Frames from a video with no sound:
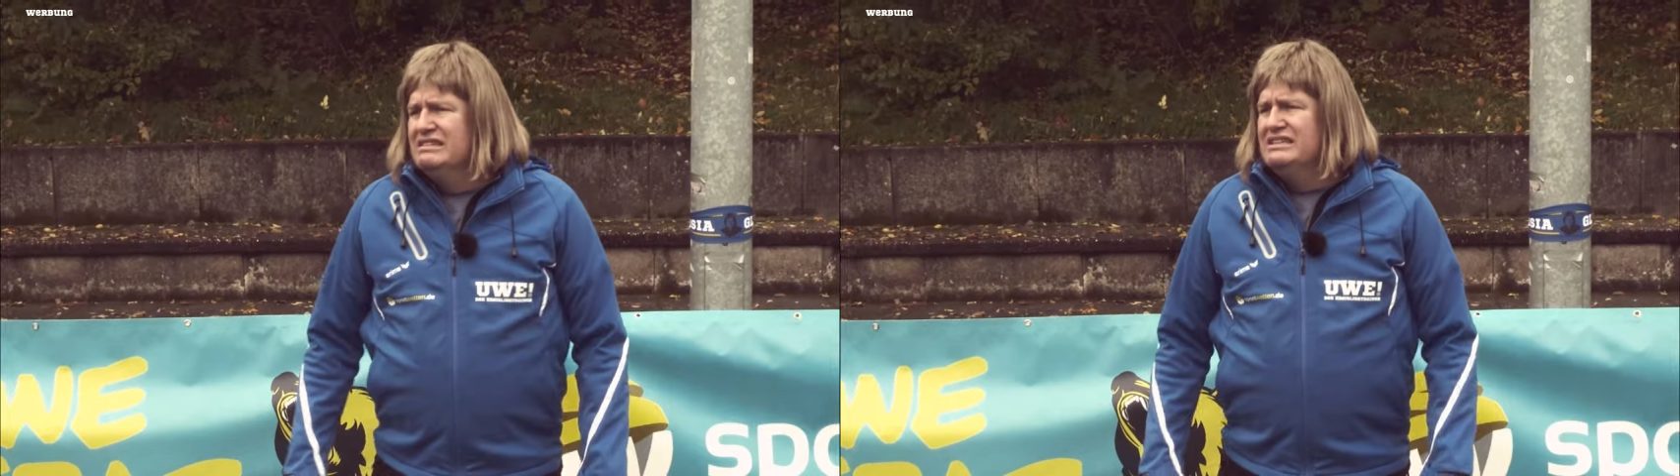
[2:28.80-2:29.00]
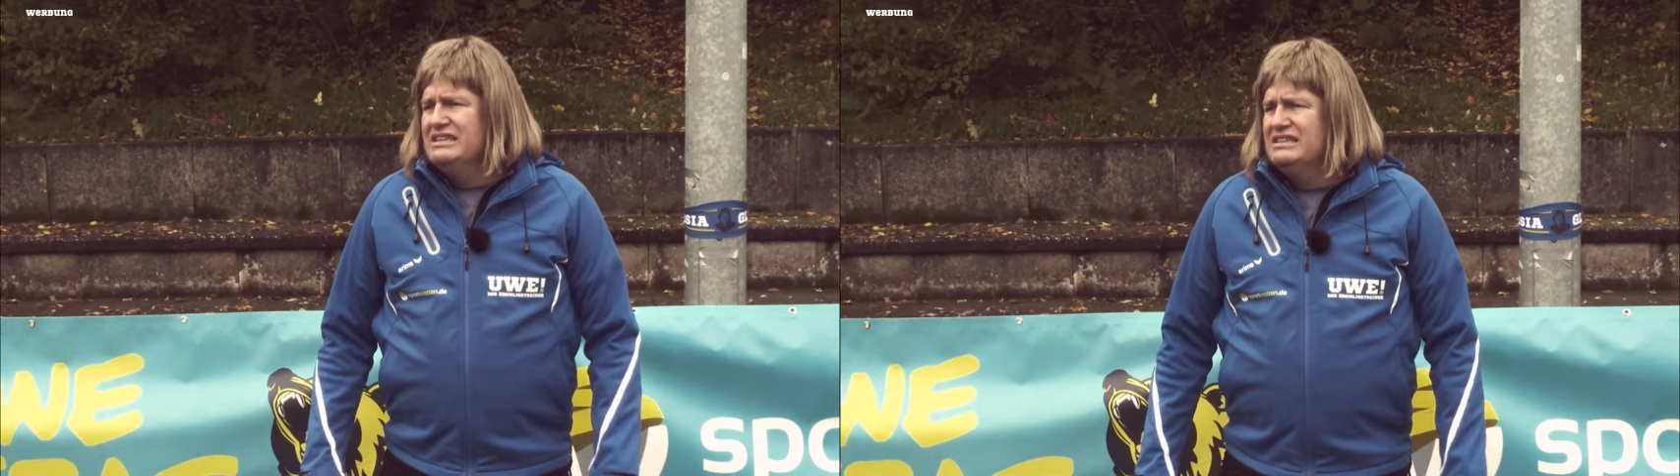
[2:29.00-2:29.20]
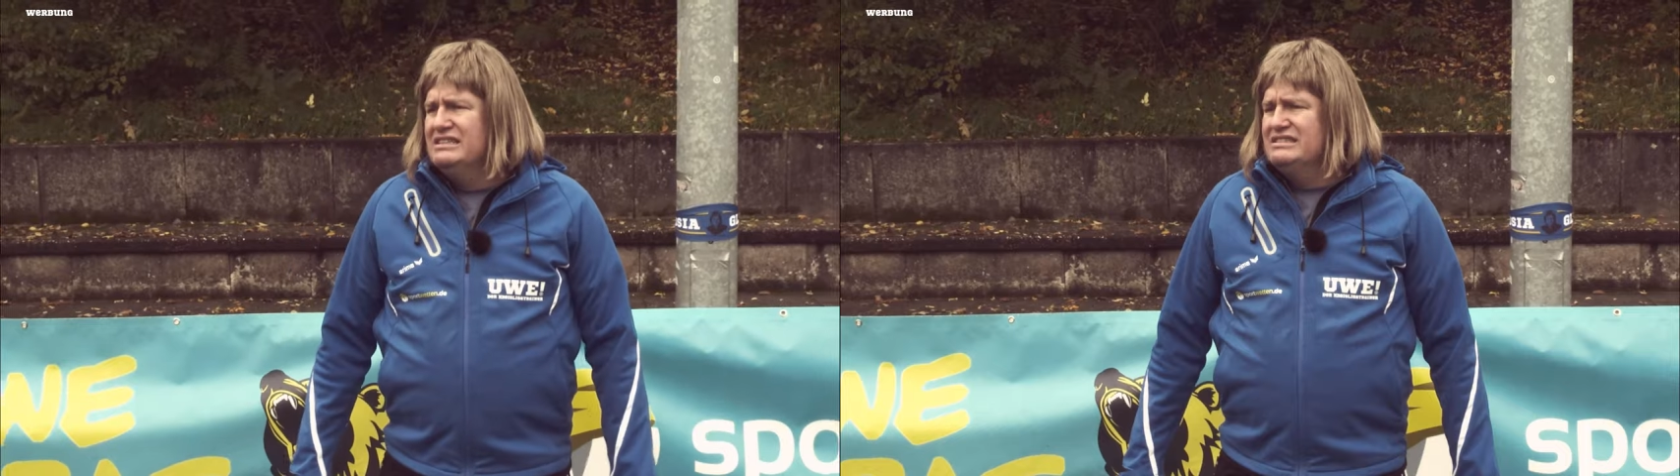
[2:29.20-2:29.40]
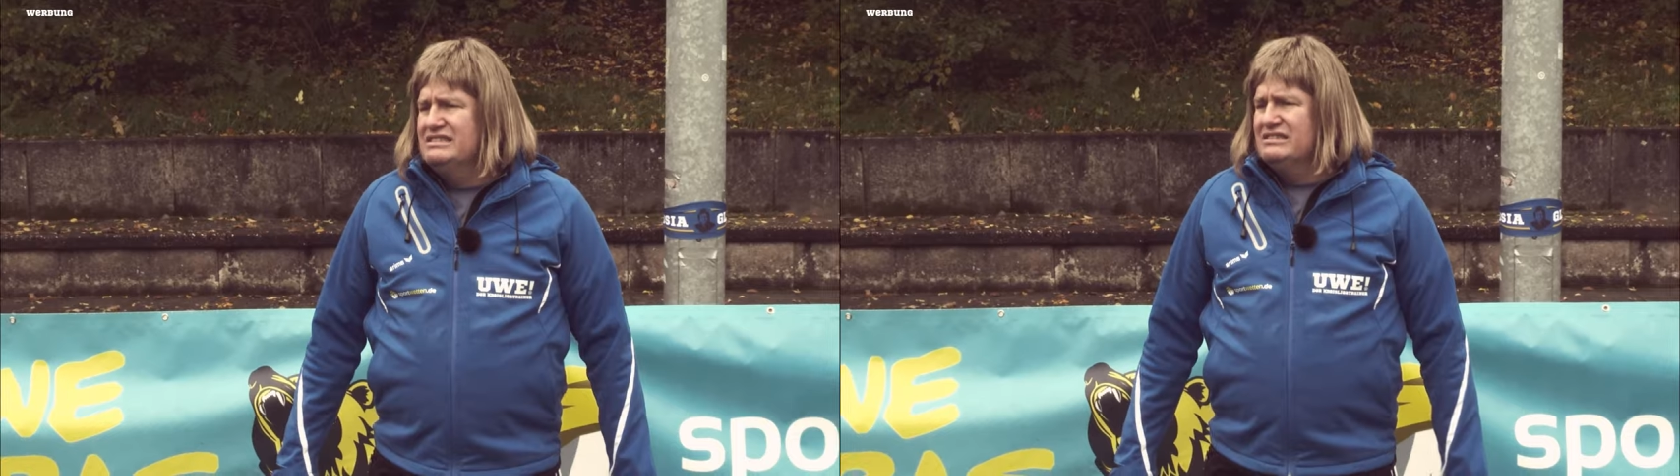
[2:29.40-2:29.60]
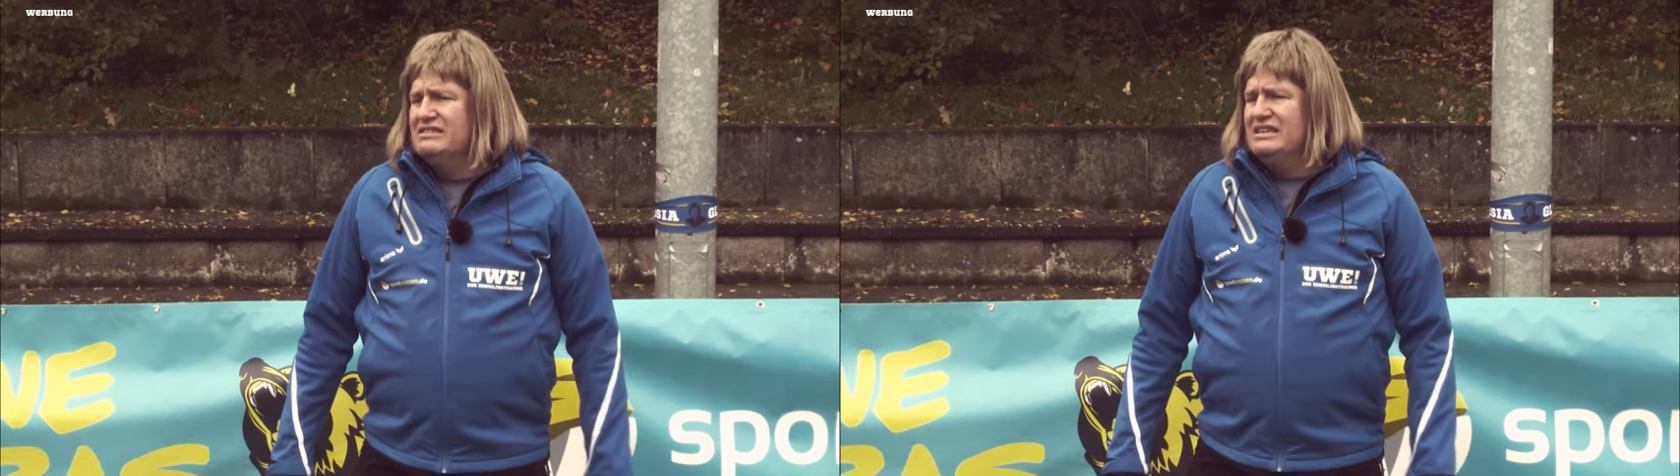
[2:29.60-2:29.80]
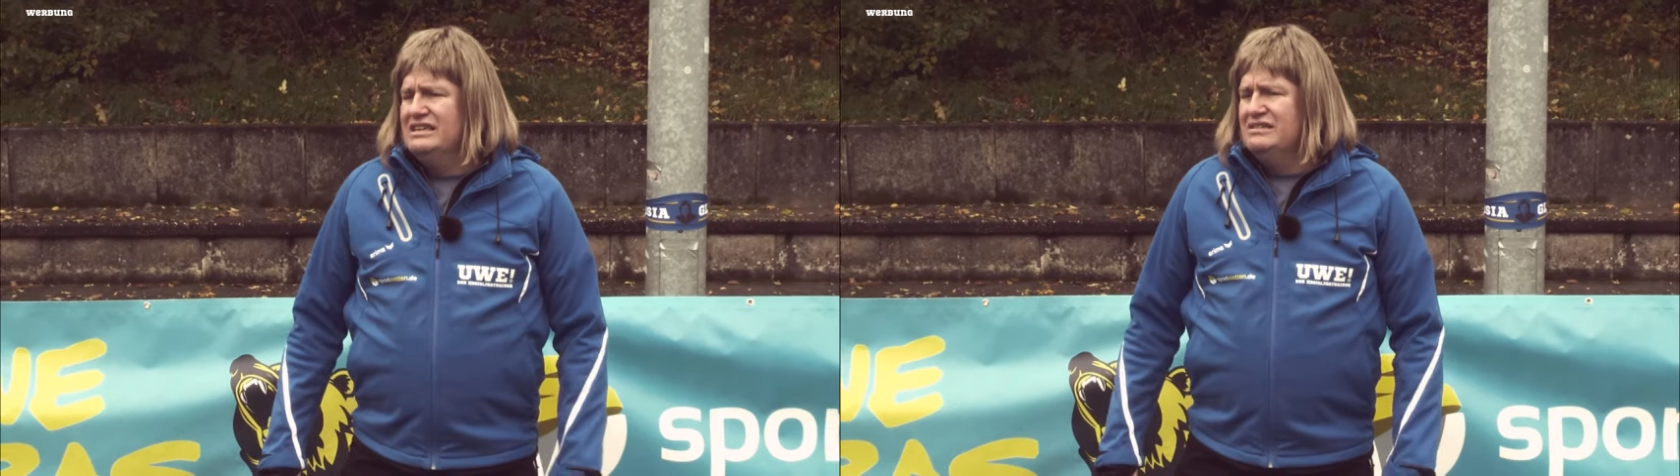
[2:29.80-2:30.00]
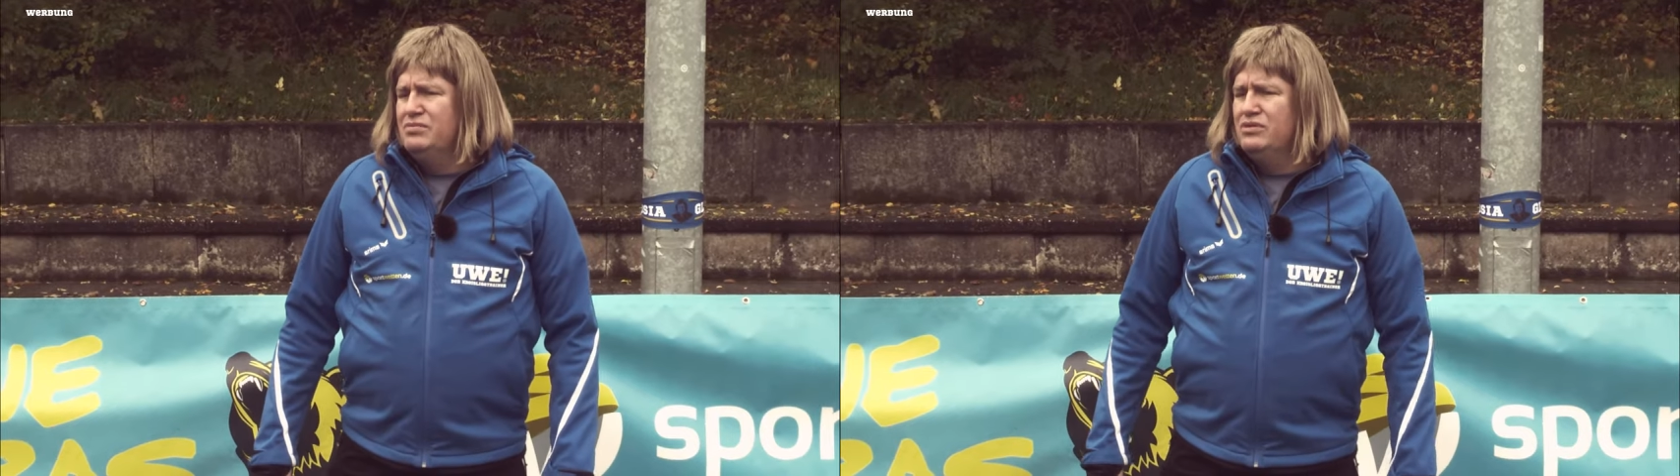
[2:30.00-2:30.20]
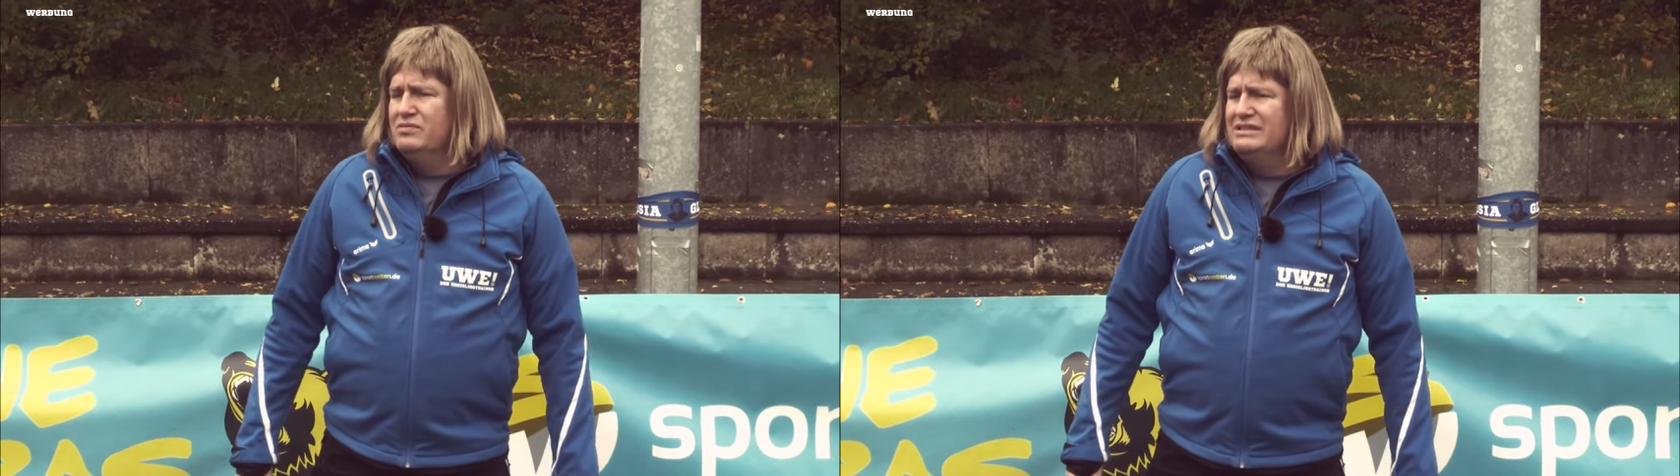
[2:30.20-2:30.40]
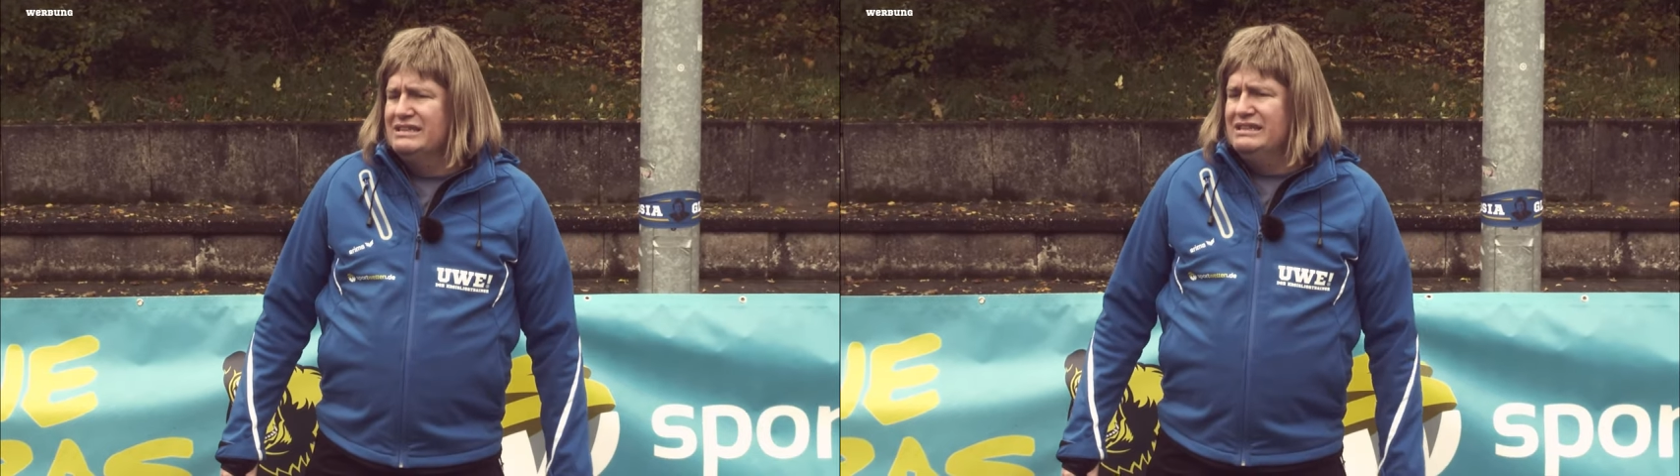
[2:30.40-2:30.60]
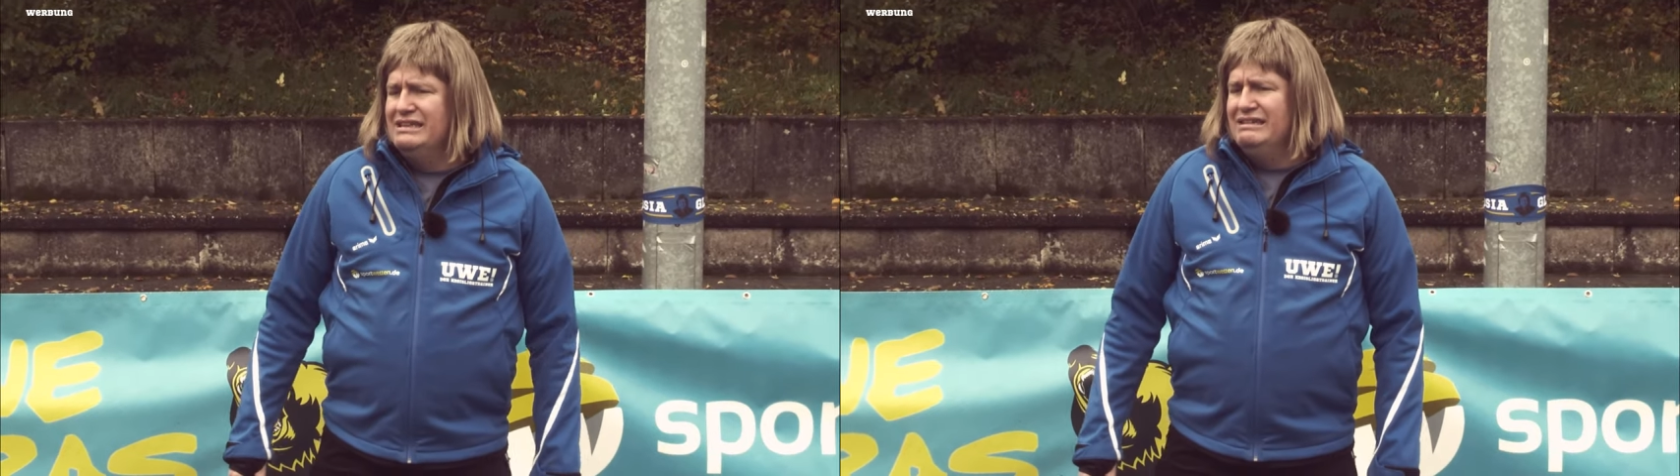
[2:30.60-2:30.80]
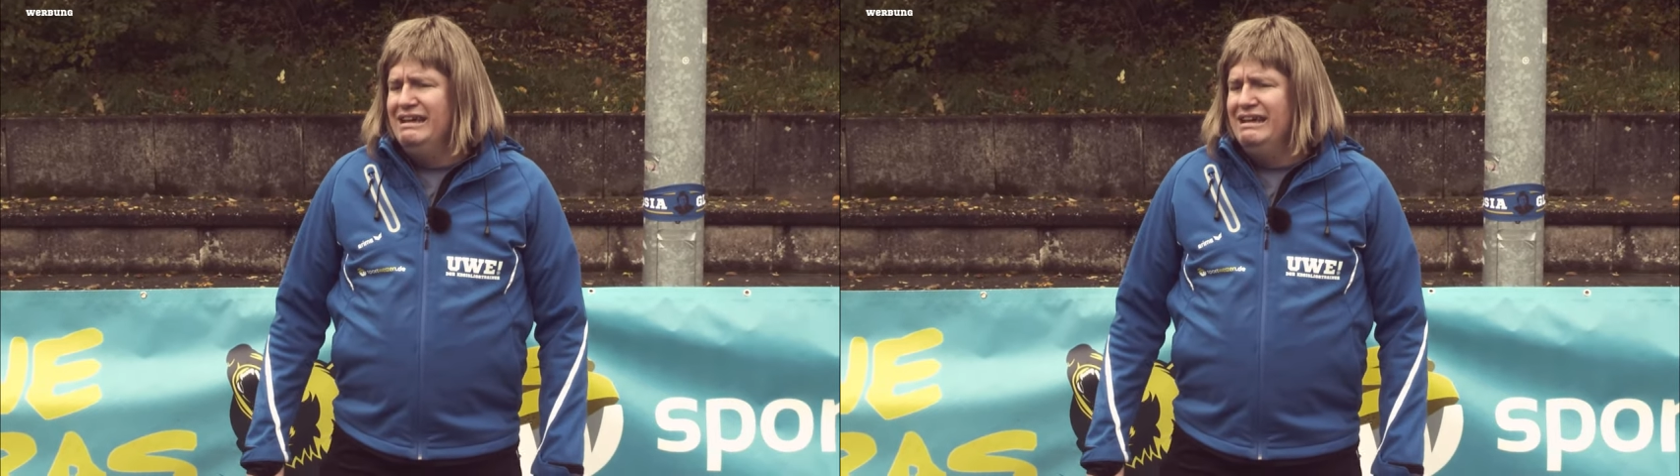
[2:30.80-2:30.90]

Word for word: Ich hatte letztens auch ein Probetraining.